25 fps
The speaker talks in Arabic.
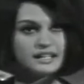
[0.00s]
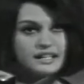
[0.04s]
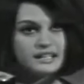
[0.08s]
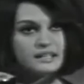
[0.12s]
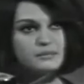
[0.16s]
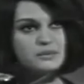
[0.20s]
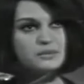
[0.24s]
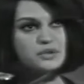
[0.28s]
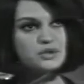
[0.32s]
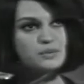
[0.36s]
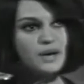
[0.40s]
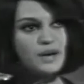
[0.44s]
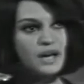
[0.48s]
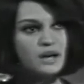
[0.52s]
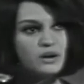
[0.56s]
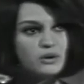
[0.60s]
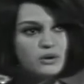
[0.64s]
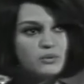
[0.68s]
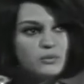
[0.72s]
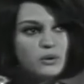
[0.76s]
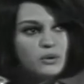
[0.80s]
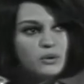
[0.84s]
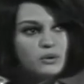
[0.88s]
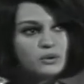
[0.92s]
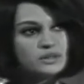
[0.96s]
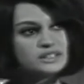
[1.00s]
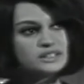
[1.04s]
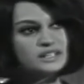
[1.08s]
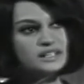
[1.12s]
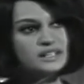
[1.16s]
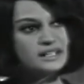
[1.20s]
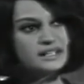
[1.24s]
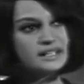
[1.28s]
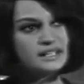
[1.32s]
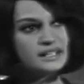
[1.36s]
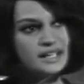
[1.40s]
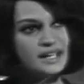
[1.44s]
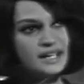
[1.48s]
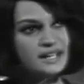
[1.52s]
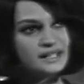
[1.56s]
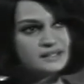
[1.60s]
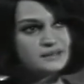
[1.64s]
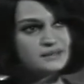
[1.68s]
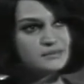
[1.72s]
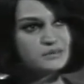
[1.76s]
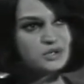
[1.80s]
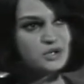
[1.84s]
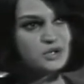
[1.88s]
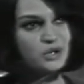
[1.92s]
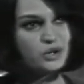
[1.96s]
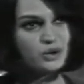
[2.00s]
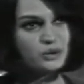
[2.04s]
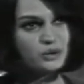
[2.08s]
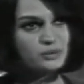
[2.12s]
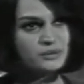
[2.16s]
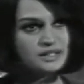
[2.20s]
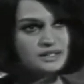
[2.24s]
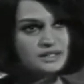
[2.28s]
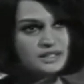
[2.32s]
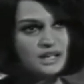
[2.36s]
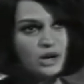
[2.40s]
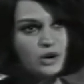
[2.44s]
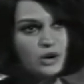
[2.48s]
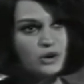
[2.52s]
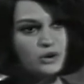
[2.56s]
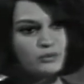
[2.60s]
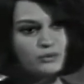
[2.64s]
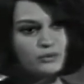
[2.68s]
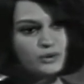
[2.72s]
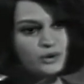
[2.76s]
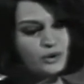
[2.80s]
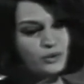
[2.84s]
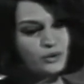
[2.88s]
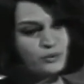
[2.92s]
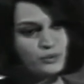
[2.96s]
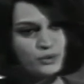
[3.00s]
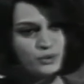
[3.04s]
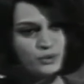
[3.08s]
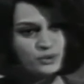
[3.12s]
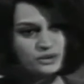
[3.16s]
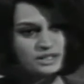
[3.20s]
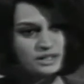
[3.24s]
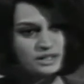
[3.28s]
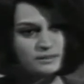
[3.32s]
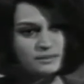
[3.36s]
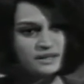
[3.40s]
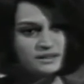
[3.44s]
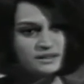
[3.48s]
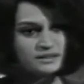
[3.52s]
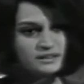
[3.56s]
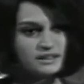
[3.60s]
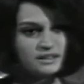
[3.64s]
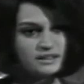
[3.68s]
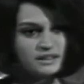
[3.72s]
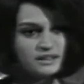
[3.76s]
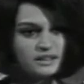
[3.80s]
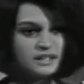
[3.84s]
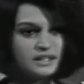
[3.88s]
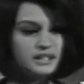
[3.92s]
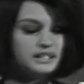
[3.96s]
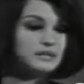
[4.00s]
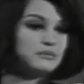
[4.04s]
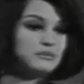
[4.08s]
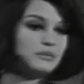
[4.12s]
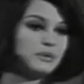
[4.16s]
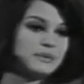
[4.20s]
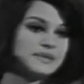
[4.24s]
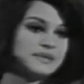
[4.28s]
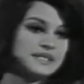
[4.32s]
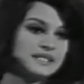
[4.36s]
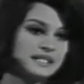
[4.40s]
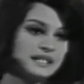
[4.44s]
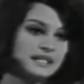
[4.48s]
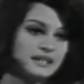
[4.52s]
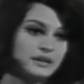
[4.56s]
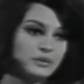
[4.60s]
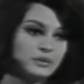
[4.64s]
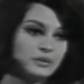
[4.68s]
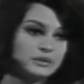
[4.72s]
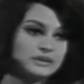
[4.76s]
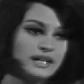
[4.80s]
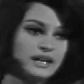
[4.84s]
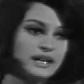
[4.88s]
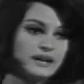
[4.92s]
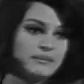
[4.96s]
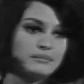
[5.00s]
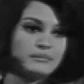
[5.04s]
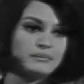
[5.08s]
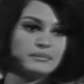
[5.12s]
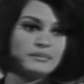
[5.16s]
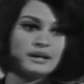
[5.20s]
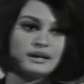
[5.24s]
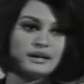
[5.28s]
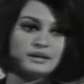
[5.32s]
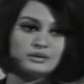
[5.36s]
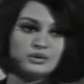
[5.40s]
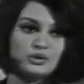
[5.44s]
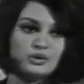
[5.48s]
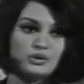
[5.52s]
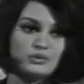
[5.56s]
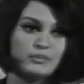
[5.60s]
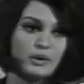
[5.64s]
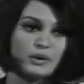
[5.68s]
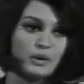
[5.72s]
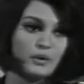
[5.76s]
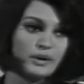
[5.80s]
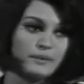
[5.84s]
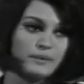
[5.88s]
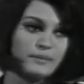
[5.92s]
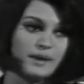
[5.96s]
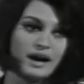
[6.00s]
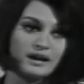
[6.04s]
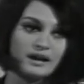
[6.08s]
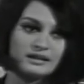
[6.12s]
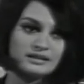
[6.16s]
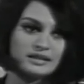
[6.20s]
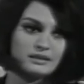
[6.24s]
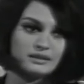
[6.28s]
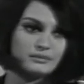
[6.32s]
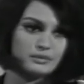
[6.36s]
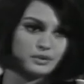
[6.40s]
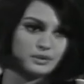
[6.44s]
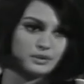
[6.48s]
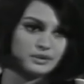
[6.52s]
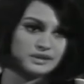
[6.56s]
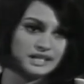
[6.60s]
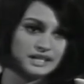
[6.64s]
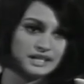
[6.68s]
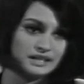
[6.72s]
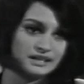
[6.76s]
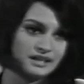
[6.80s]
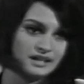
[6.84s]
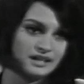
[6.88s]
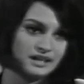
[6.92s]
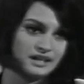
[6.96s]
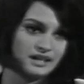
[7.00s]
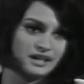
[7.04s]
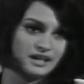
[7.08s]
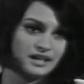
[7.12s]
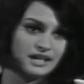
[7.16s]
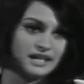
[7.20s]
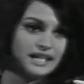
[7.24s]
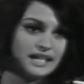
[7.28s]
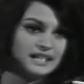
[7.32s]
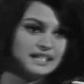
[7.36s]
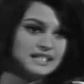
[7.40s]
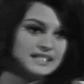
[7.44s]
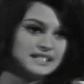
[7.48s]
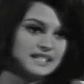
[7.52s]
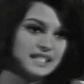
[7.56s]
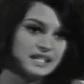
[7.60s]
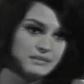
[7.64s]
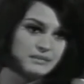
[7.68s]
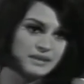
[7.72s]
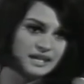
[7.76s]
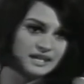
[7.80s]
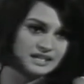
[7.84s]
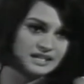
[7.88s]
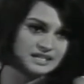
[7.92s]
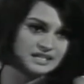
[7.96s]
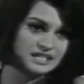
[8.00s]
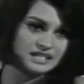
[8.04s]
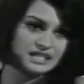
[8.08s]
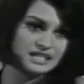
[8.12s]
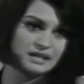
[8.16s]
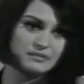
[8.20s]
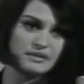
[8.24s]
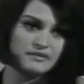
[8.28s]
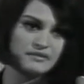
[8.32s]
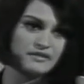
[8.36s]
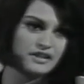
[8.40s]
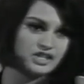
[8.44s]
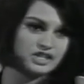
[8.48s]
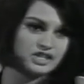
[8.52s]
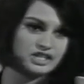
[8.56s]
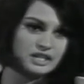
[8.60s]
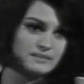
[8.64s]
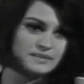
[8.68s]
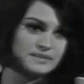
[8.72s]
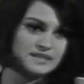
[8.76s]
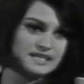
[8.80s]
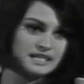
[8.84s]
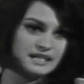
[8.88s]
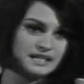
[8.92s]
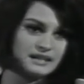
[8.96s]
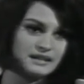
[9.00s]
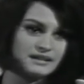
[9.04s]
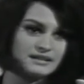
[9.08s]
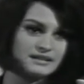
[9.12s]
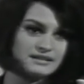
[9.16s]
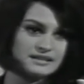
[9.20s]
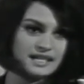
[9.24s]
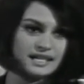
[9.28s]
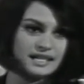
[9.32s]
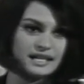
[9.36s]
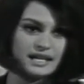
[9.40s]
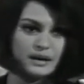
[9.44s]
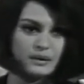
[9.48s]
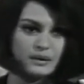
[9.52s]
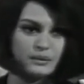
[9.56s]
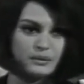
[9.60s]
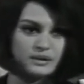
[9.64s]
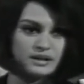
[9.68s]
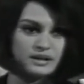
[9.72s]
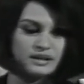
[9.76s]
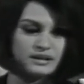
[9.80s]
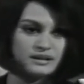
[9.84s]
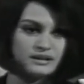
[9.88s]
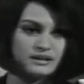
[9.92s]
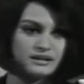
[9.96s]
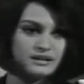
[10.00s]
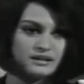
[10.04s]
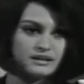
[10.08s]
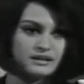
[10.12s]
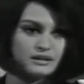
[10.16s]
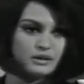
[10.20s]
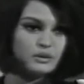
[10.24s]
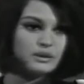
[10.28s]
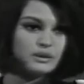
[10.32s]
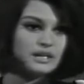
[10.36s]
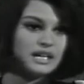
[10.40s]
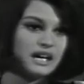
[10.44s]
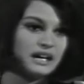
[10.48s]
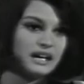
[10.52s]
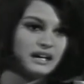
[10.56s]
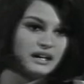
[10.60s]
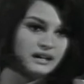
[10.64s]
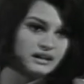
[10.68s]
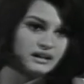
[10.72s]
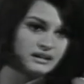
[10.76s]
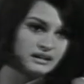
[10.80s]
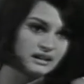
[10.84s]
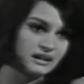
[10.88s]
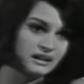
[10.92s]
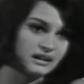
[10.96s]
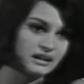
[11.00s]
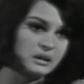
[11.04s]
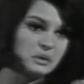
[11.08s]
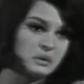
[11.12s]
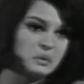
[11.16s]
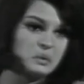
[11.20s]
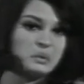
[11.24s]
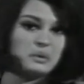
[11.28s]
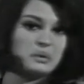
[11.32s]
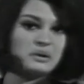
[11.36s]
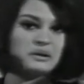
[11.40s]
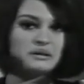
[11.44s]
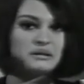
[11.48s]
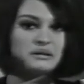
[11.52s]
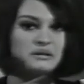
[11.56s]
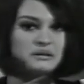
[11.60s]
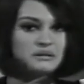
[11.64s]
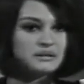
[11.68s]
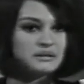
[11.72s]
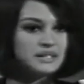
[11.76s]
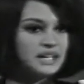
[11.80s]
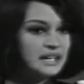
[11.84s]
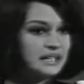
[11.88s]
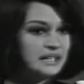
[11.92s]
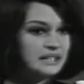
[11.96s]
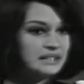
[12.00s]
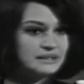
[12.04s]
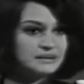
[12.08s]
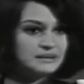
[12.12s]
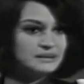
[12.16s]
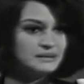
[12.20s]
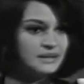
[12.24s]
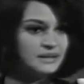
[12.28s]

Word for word: انا مش بحكم هو ده يعني مش حكمي ده حكم الجمهور طبعا ان الممثلين القدام عندهم موهبه اكتر من الجداد لان السينما الجديده ما فيهاش تمثيل زي الاول كلها اخراج ويعني